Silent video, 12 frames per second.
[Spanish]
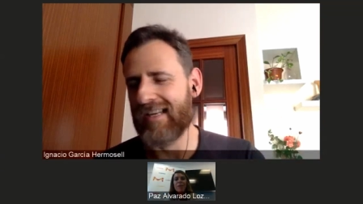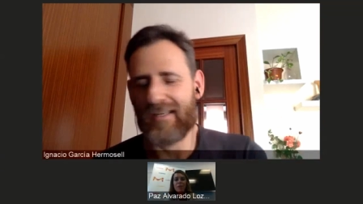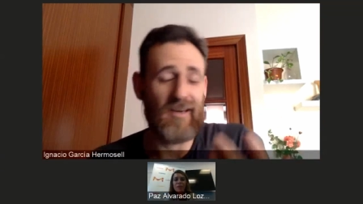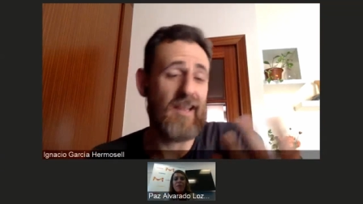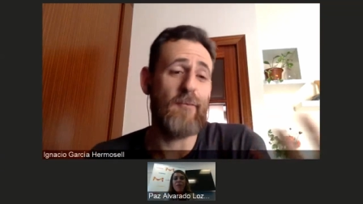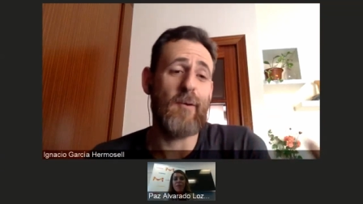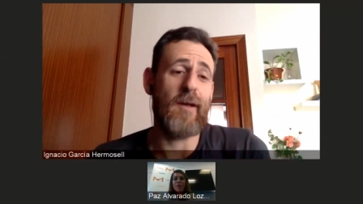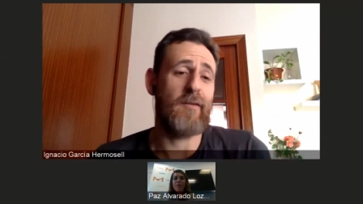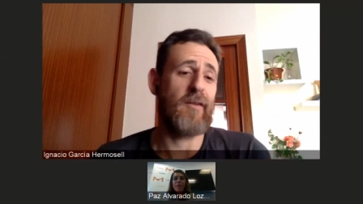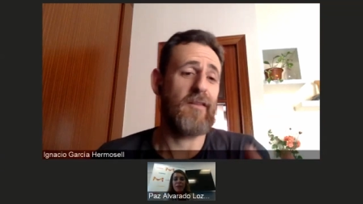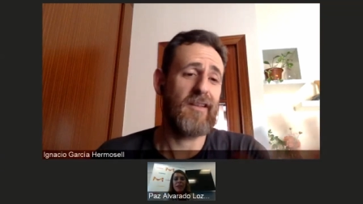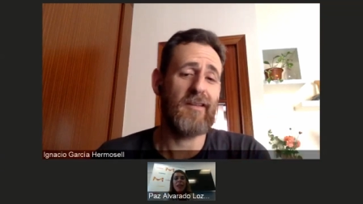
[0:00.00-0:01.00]
Creo que la
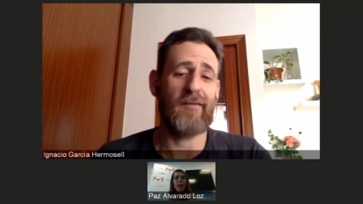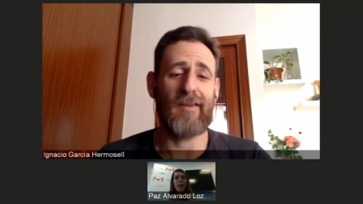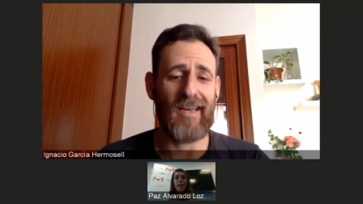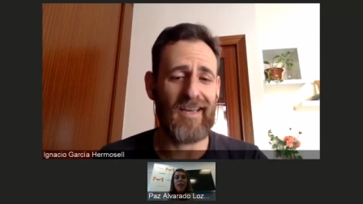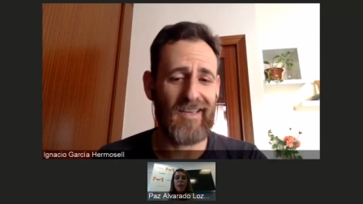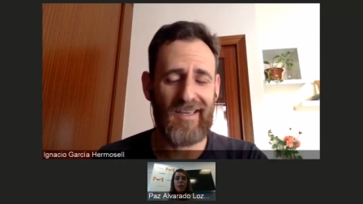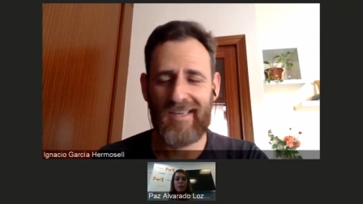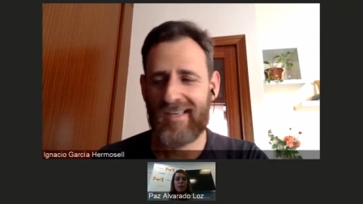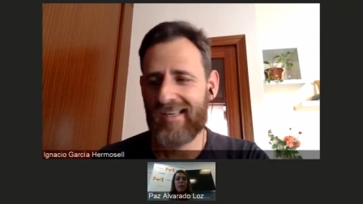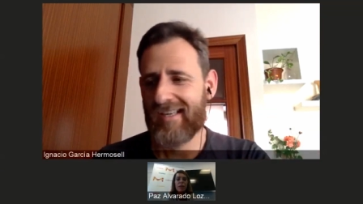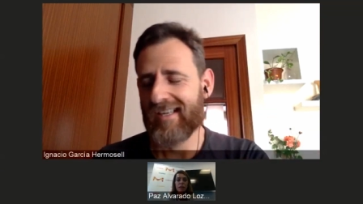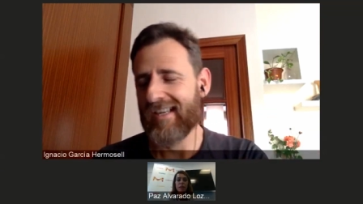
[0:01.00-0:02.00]
divulgación científica es,
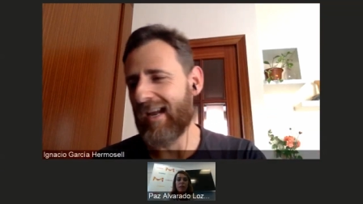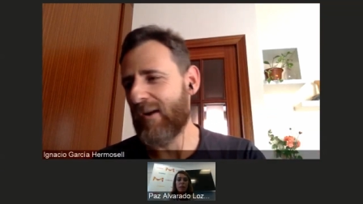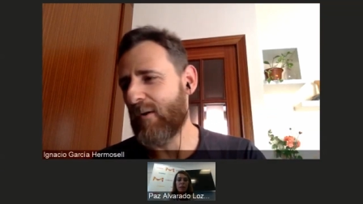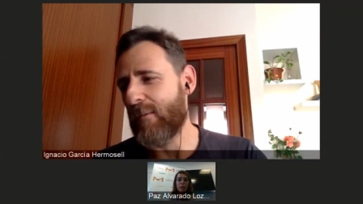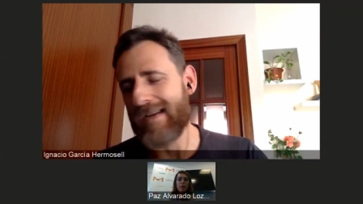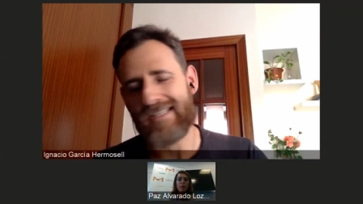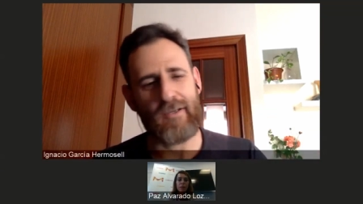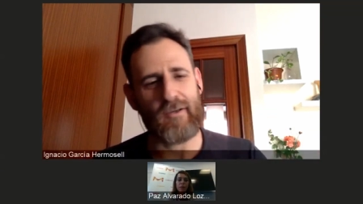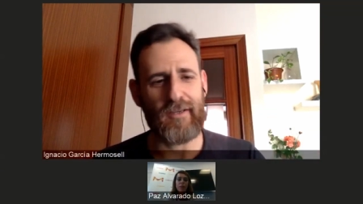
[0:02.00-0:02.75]
algo básico